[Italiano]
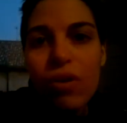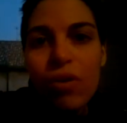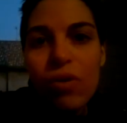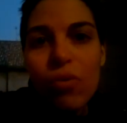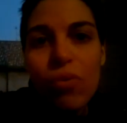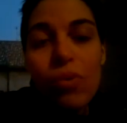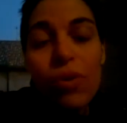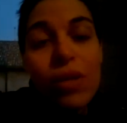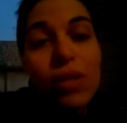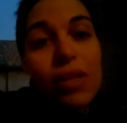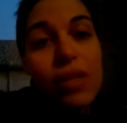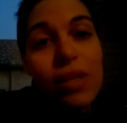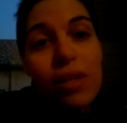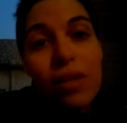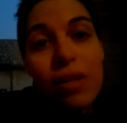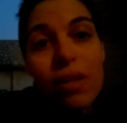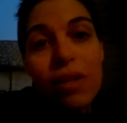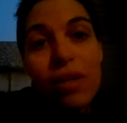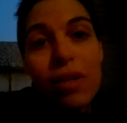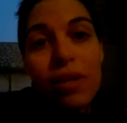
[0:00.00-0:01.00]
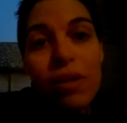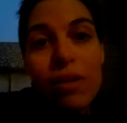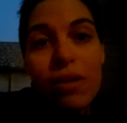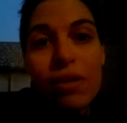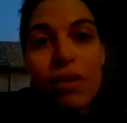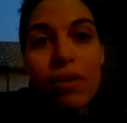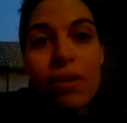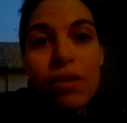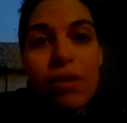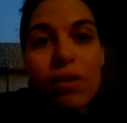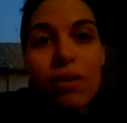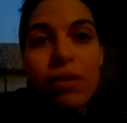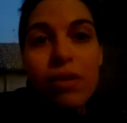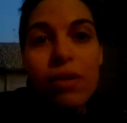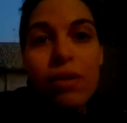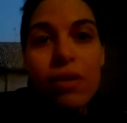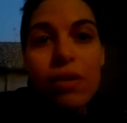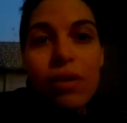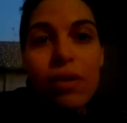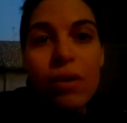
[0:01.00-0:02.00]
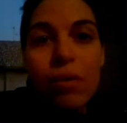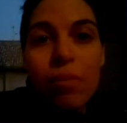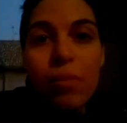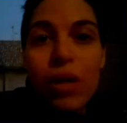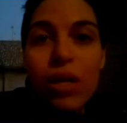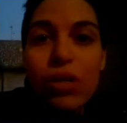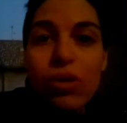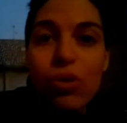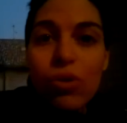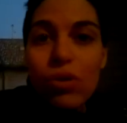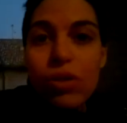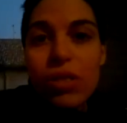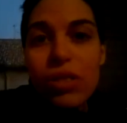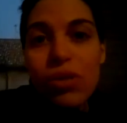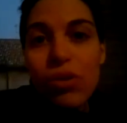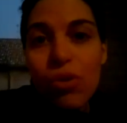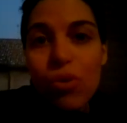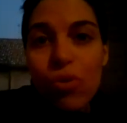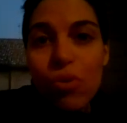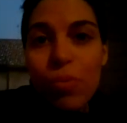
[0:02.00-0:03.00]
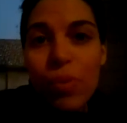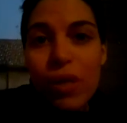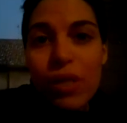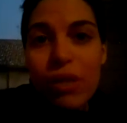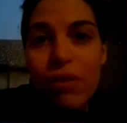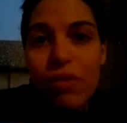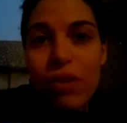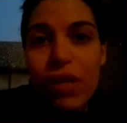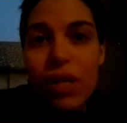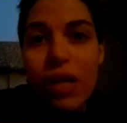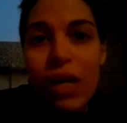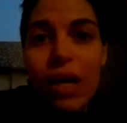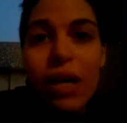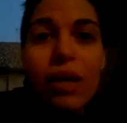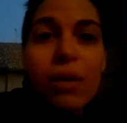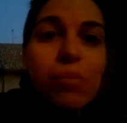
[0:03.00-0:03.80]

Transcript: Quindi, ma io sono disoccupata vera,